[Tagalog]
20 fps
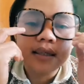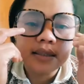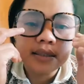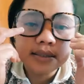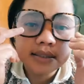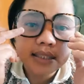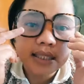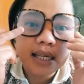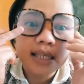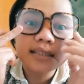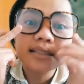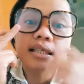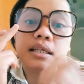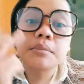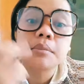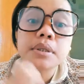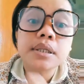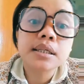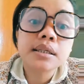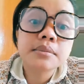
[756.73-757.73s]

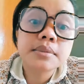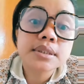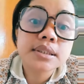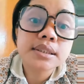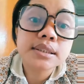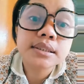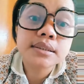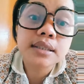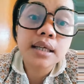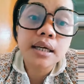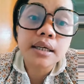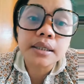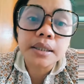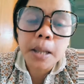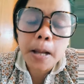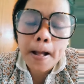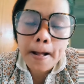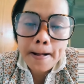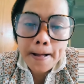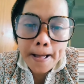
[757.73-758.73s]
Nagdradra mo na naman si
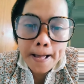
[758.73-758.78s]
Inday.